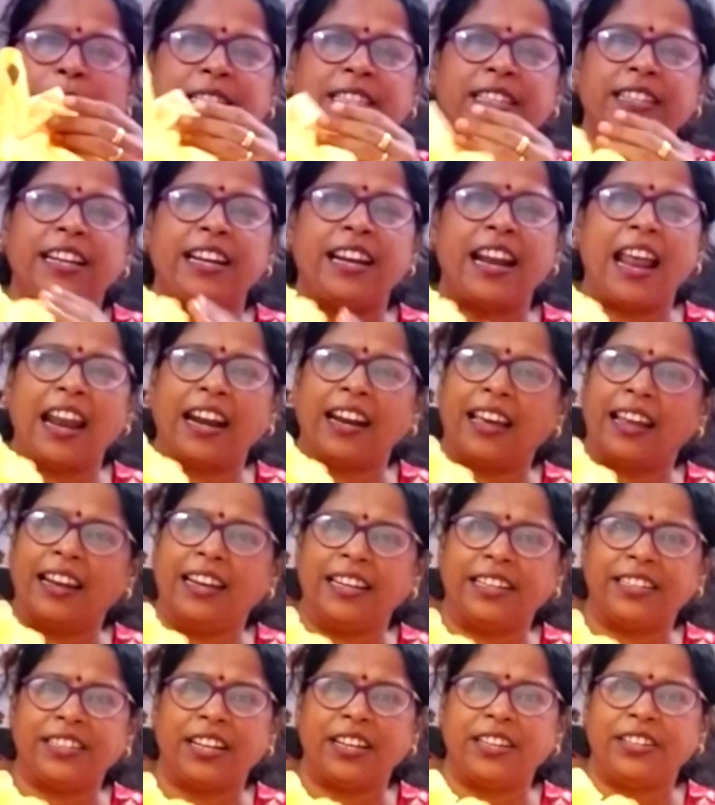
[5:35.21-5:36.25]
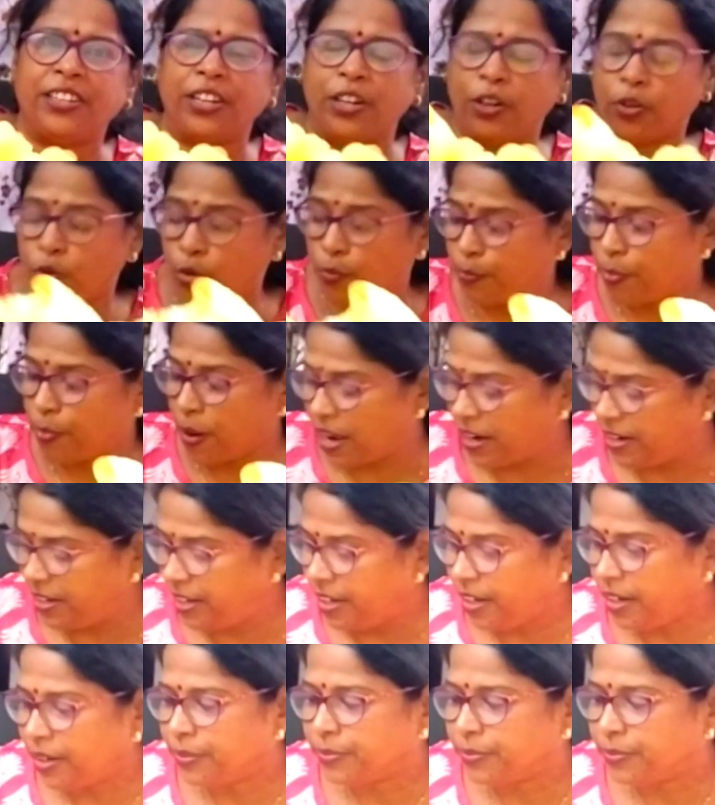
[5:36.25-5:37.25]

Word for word: বাজারের আর কালেকশান সেরকম পাইনি